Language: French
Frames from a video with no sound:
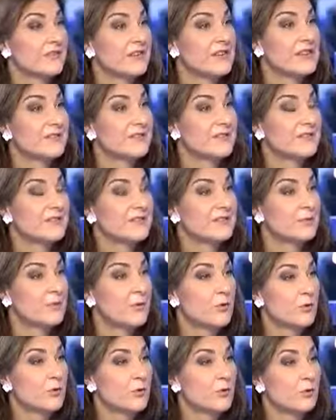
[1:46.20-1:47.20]
c'est vrai
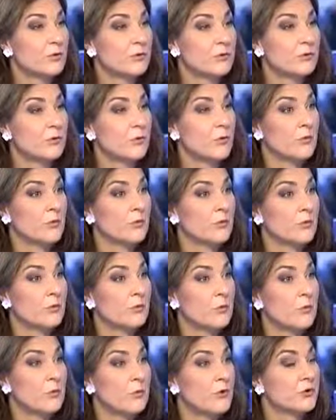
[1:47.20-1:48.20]
effectivement que quand
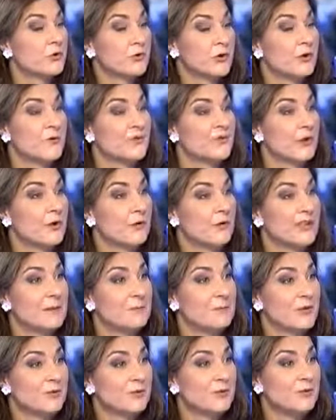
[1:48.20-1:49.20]
on, pense comme ça, on
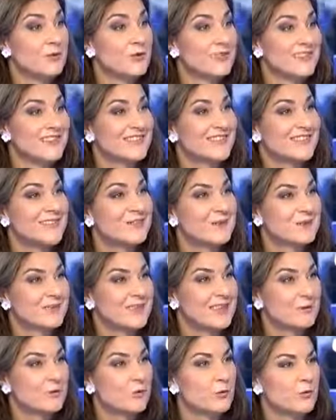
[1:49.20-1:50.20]
n'a pas toujours cette idée en
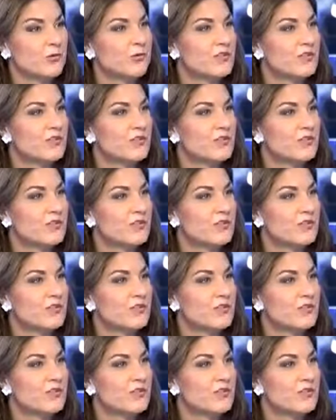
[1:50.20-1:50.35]
tête. On